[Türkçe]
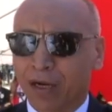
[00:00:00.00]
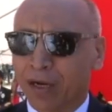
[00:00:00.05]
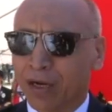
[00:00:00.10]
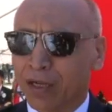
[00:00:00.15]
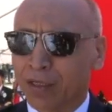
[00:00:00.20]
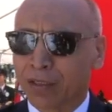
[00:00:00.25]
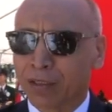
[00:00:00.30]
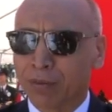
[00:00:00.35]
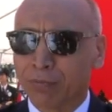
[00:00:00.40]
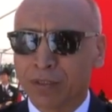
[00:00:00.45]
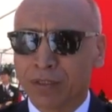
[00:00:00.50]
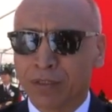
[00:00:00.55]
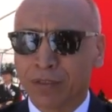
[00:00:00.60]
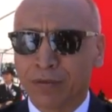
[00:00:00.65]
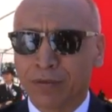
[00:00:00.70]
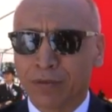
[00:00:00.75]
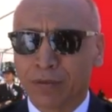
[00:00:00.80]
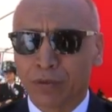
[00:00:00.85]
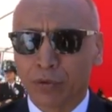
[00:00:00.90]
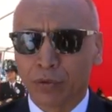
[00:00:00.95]

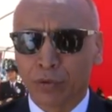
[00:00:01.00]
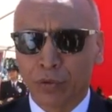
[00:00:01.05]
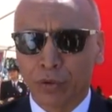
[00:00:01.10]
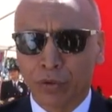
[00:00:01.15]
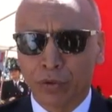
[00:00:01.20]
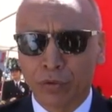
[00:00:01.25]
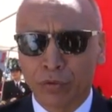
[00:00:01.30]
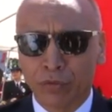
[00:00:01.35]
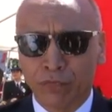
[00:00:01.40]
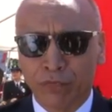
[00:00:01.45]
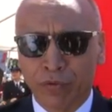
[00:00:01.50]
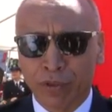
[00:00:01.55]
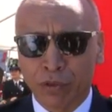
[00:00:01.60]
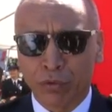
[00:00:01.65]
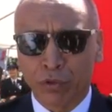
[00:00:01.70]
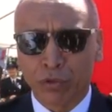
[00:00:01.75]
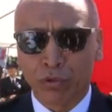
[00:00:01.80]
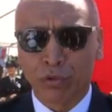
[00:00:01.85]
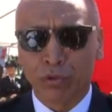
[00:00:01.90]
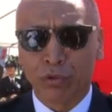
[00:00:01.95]
Halkımızın yoğun ve
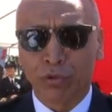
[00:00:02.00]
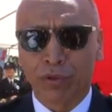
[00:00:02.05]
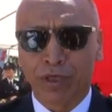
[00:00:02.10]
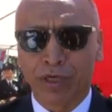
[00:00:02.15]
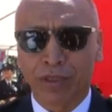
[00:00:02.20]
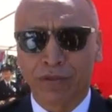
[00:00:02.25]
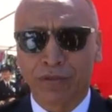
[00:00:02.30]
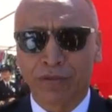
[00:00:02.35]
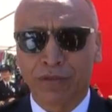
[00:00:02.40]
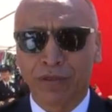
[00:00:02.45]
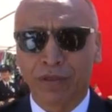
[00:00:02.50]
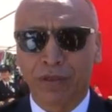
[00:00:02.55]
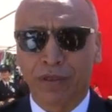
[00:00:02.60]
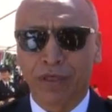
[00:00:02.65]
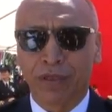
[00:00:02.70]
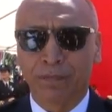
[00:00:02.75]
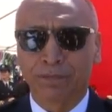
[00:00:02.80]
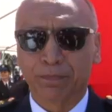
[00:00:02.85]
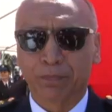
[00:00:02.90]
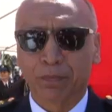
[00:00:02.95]
coşkulu
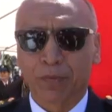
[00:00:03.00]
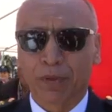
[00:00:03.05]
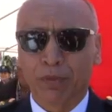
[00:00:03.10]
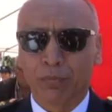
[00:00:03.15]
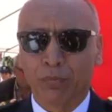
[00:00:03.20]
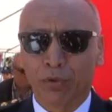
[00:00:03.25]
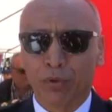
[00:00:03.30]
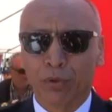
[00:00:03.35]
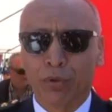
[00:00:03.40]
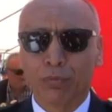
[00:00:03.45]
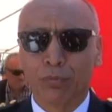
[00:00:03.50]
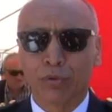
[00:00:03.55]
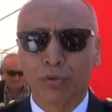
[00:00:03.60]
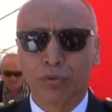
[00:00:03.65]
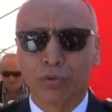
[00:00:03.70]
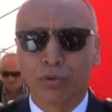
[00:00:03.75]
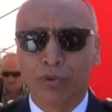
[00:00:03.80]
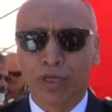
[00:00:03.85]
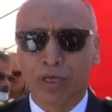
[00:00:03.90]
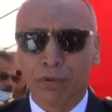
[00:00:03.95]
katkısıyla
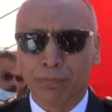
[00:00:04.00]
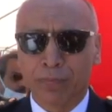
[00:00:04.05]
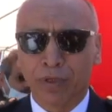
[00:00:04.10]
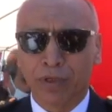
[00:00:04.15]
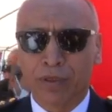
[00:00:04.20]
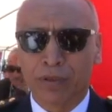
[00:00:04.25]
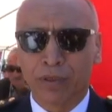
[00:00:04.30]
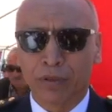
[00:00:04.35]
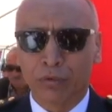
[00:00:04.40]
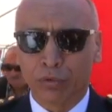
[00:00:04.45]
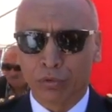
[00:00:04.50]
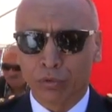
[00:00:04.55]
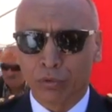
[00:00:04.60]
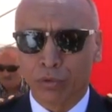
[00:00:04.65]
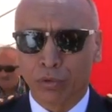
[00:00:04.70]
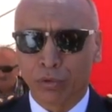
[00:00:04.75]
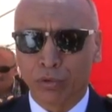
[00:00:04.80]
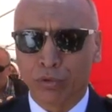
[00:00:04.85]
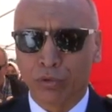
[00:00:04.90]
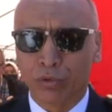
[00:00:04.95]
bugünümüzü hep birlikte
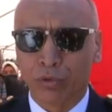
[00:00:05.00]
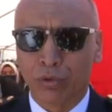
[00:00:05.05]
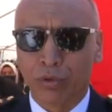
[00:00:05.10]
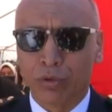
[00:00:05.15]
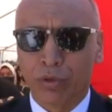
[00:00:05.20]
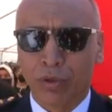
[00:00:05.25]
kutluyoruz.